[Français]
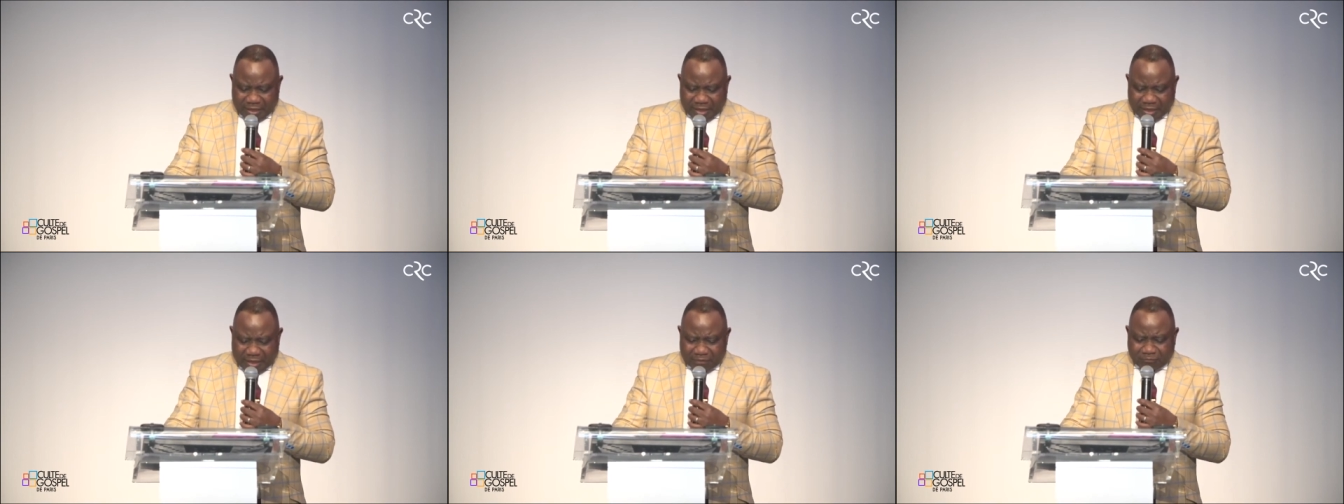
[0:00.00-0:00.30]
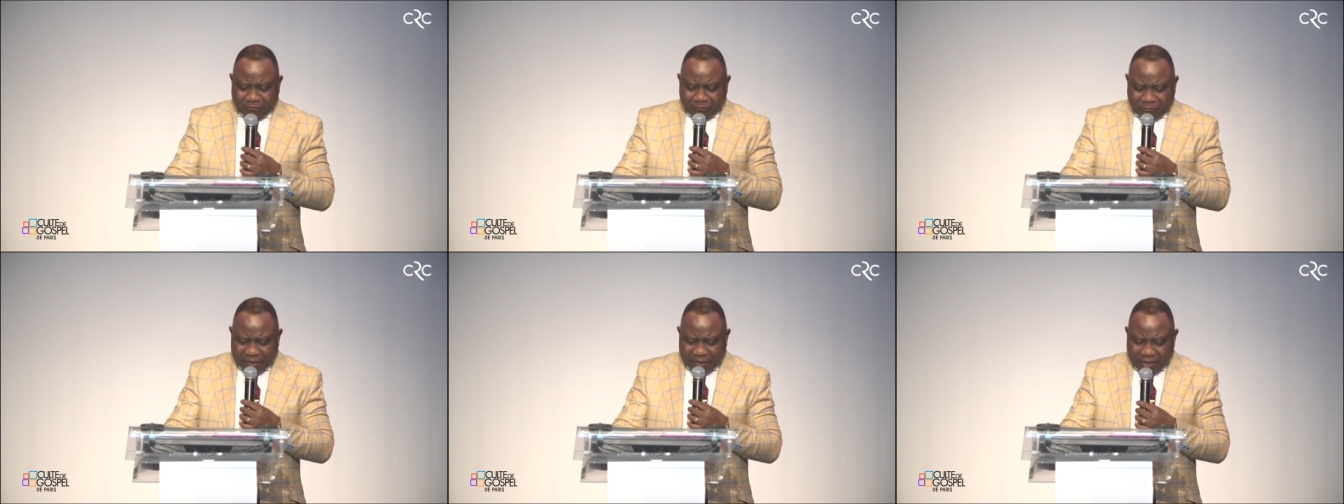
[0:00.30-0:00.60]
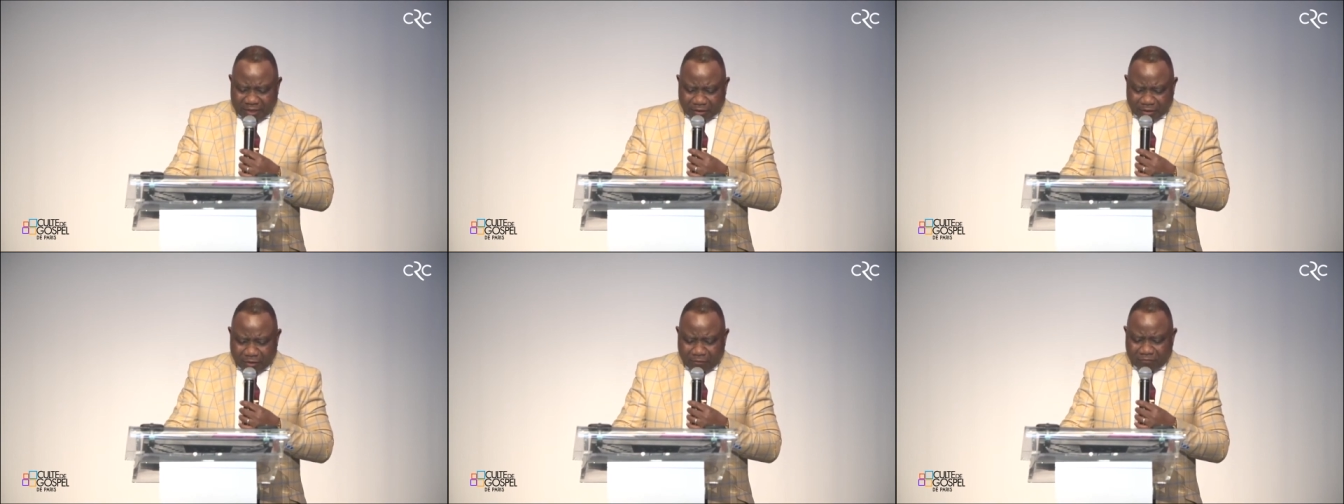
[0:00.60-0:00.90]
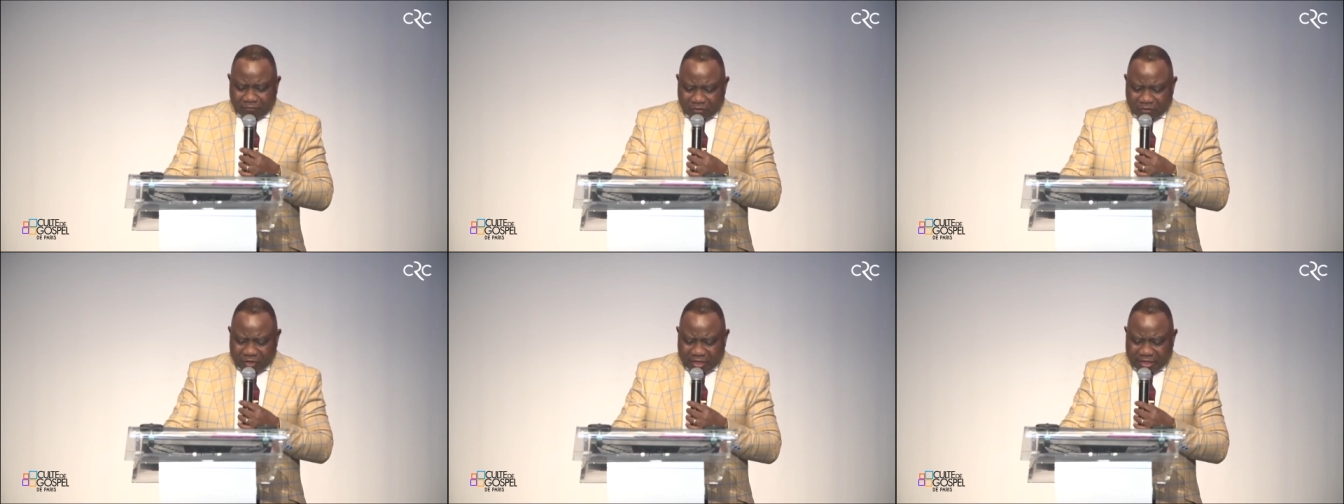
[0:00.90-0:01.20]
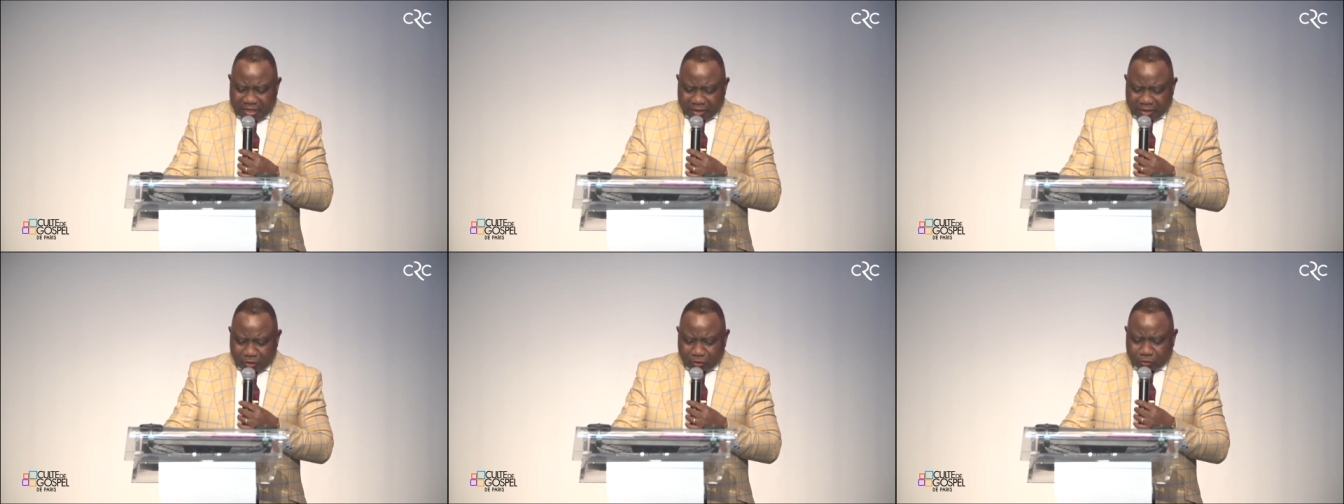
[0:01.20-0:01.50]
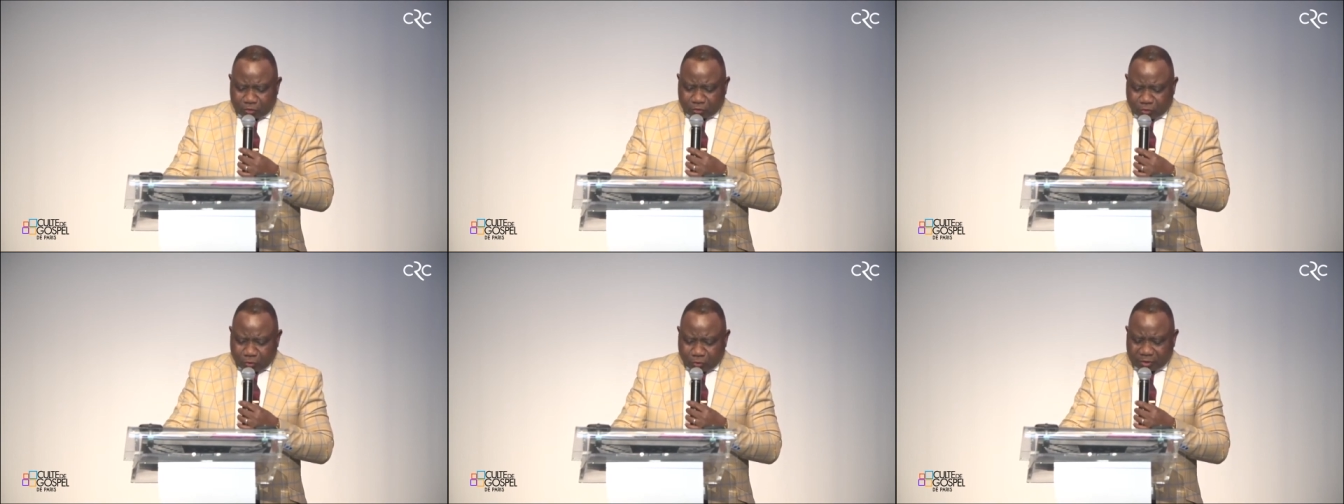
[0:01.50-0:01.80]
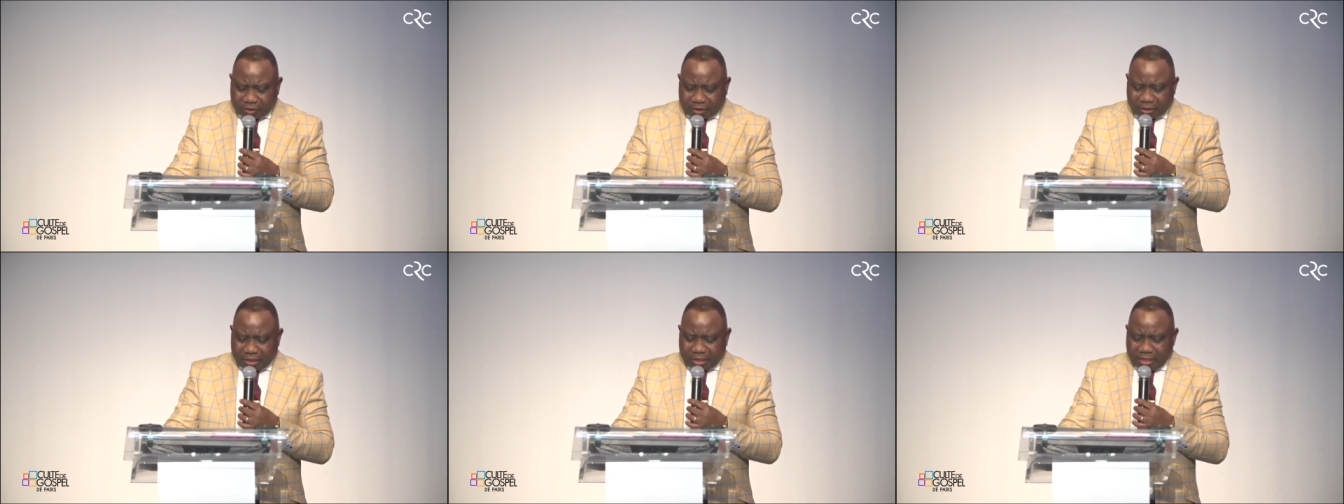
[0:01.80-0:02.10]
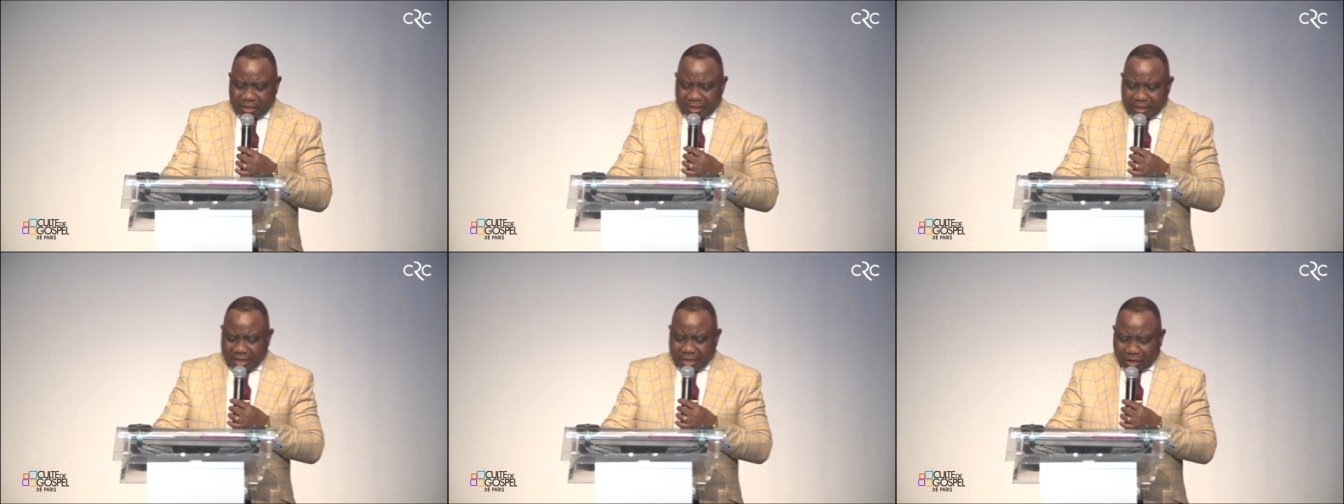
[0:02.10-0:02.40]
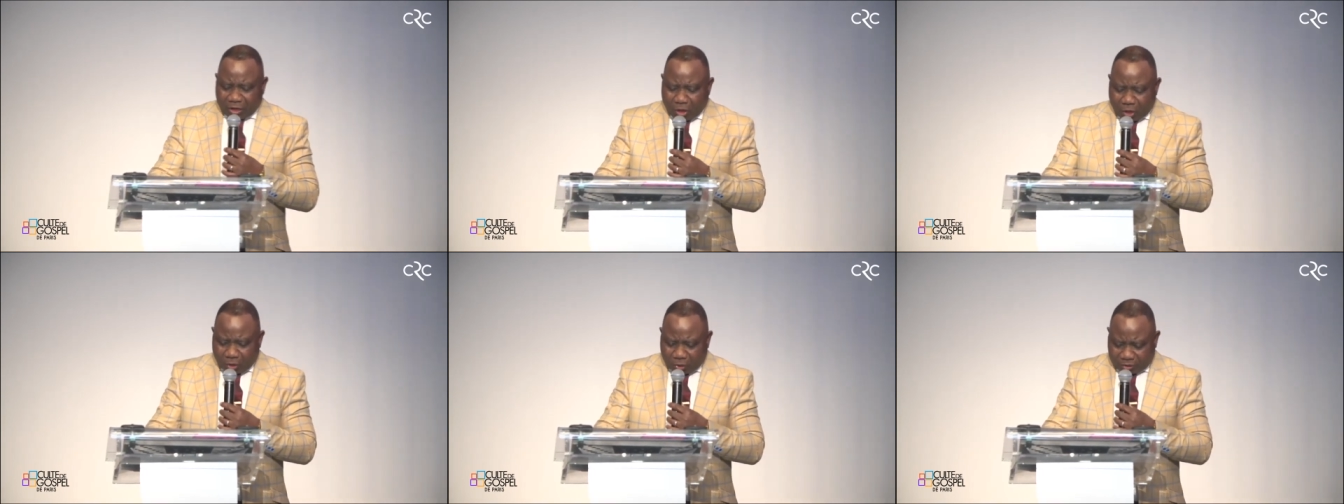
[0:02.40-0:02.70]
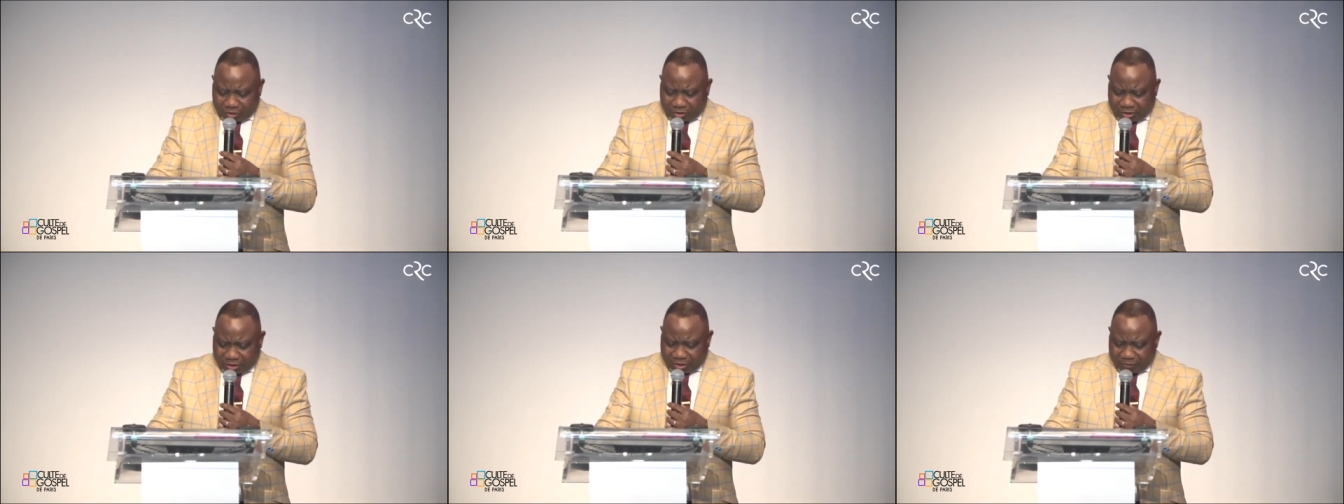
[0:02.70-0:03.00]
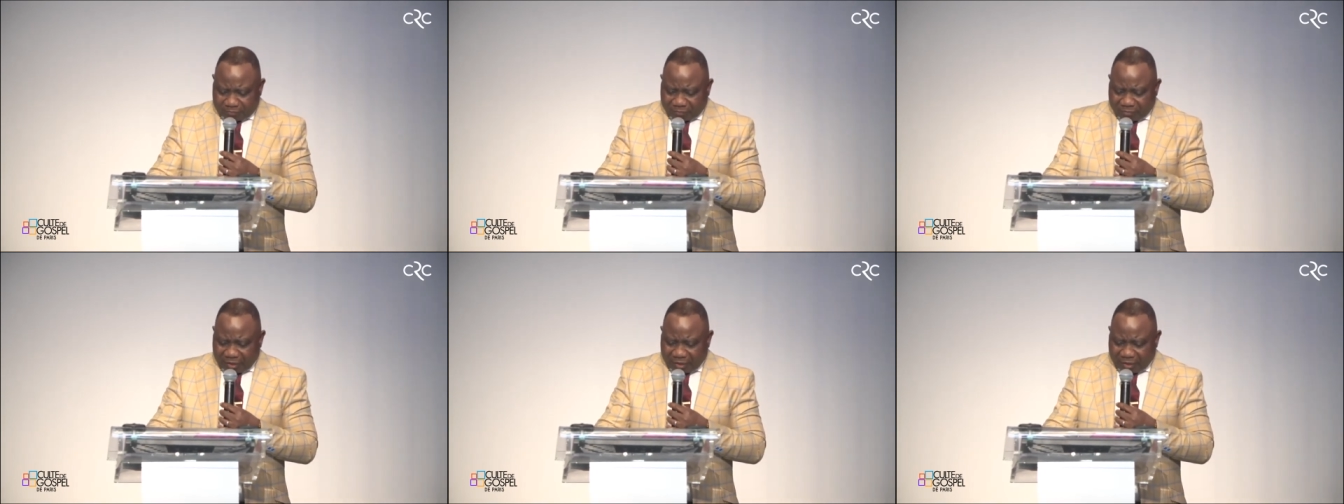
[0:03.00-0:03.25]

et firent venir toute la côte.